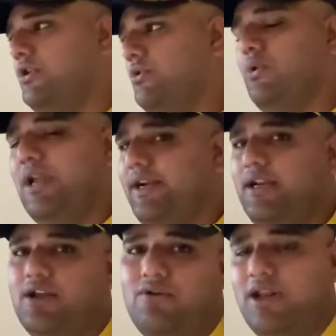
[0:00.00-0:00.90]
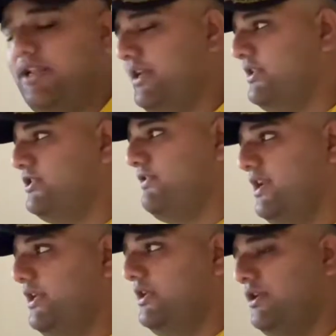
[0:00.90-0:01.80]
दो लाइटें लगवा लेंगे अच्छी
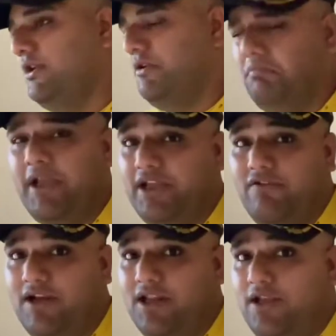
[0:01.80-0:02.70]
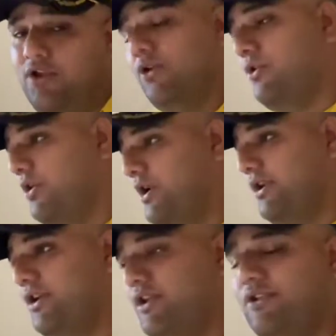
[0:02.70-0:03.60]
वाली महंगी वाली और
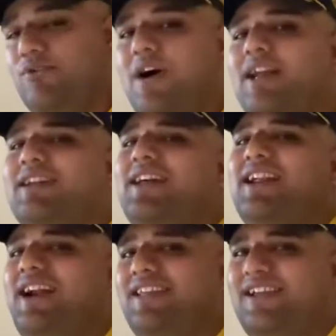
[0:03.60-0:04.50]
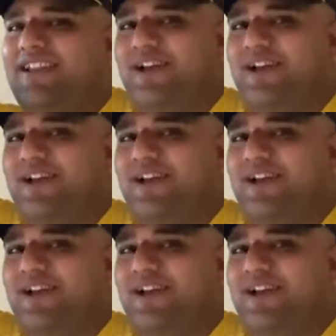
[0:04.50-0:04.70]
द्वारका राइड के लिए